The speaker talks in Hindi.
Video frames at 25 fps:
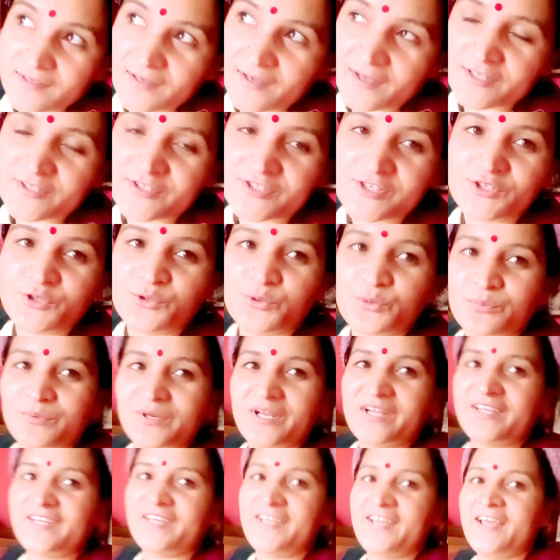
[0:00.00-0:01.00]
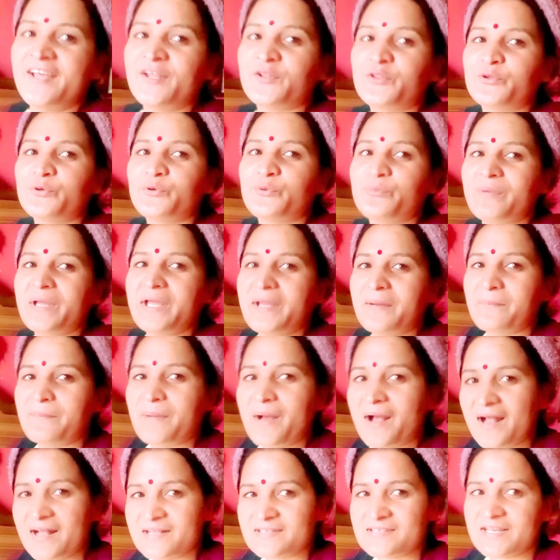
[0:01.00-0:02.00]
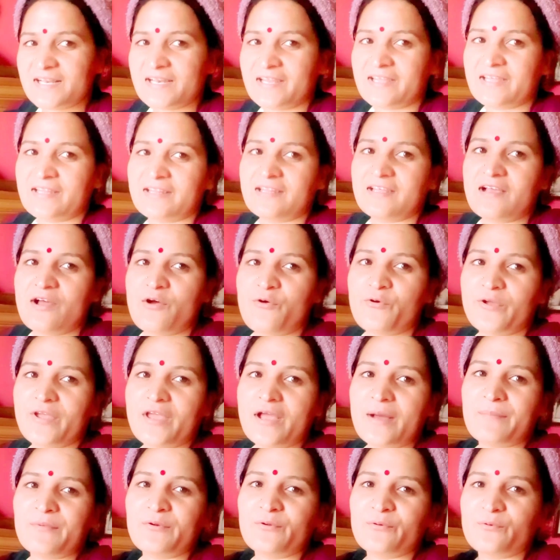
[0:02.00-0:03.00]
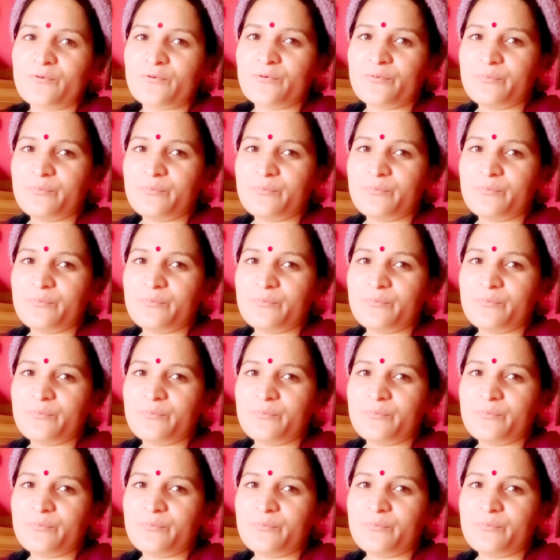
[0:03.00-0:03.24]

अच्छी धूप लगी है तो मैं बाहर चल के दिखाऊँगी आप लोगों को